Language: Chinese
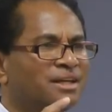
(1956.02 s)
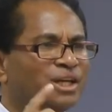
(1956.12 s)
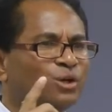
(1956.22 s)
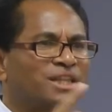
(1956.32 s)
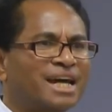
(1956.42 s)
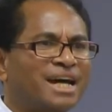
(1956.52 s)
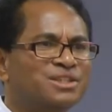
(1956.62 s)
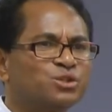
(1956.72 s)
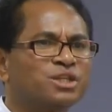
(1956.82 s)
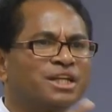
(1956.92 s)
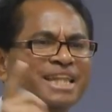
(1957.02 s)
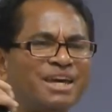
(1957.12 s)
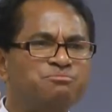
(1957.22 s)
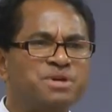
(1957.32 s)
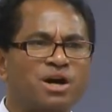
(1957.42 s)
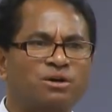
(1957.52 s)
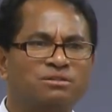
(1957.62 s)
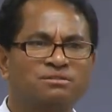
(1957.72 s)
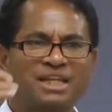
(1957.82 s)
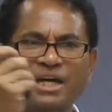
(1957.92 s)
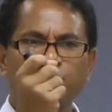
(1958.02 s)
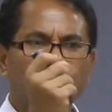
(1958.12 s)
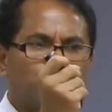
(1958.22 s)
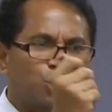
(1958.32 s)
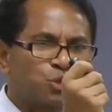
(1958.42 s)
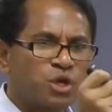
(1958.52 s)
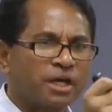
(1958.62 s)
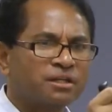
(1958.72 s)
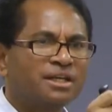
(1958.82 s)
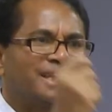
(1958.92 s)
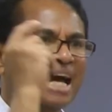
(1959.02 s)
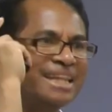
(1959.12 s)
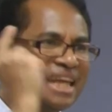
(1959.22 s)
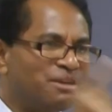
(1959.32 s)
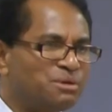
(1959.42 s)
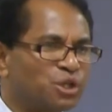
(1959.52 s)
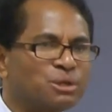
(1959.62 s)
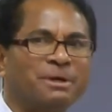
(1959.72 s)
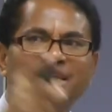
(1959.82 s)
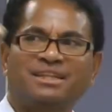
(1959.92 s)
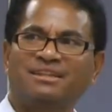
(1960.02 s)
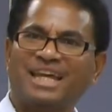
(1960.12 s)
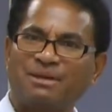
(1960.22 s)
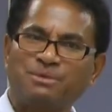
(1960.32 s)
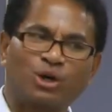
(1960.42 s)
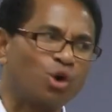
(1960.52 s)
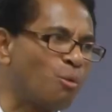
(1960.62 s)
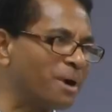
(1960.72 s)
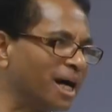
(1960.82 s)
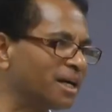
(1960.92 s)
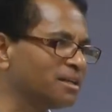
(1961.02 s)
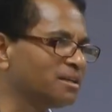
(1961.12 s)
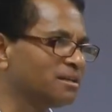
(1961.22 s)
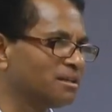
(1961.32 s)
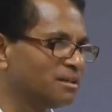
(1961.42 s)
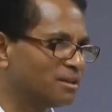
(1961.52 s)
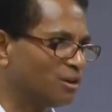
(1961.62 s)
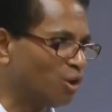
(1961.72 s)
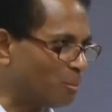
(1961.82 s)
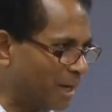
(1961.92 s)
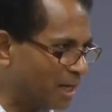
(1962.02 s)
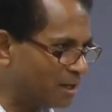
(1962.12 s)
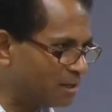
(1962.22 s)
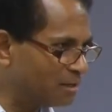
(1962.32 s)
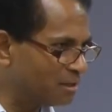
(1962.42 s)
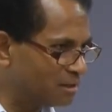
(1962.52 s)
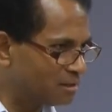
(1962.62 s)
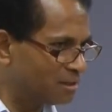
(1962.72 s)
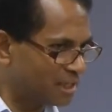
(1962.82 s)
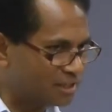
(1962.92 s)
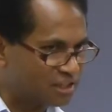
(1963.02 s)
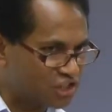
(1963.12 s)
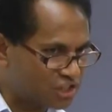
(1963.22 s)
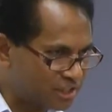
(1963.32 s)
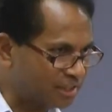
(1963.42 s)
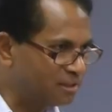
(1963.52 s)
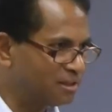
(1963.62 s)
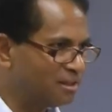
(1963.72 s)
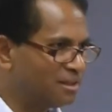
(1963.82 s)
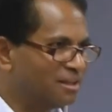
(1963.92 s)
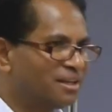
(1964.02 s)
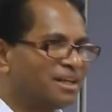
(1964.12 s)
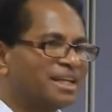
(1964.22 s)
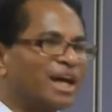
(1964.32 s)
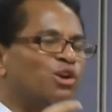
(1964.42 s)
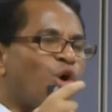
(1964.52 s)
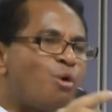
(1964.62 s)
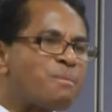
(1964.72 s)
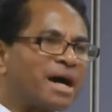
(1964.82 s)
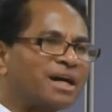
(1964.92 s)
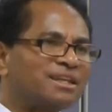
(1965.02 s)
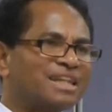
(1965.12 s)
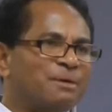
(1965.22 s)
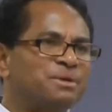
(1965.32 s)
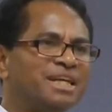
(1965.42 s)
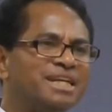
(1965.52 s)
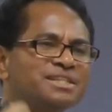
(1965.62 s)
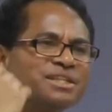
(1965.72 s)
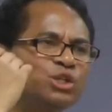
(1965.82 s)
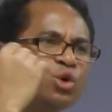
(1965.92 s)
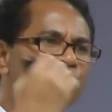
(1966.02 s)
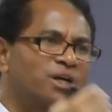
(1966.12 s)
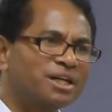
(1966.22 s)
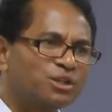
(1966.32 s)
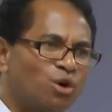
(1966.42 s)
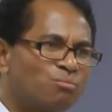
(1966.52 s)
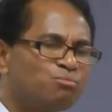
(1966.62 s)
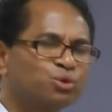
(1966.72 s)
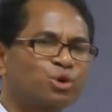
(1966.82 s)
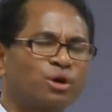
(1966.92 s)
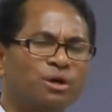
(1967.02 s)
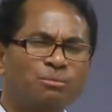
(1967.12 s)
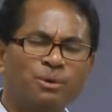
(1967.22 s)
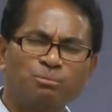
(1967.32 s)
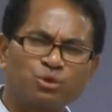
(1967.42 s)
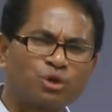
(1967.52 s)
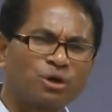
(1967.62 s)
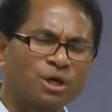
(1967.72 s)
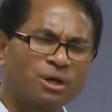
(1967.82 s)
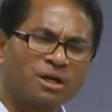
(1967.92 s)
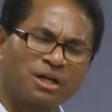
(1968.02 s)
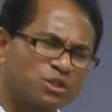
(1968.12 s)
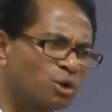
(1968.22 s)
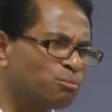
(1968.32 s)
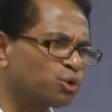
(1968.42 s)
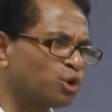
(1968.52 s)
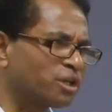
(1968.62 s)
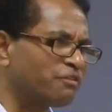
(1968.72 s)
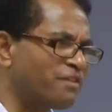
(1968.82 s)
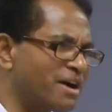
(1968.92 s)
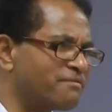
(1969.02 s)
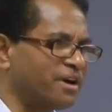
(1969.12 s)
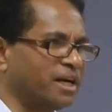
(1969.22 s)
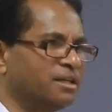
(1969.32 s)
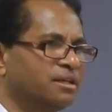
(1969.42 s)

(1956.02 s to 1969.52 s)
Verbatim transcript: 以后呢，他就是一个代表，他有有权，他代表什么？代表罗马，罗马那个的实力。那罗马，他们一直用各种不同、不不同呃各种不同的方法，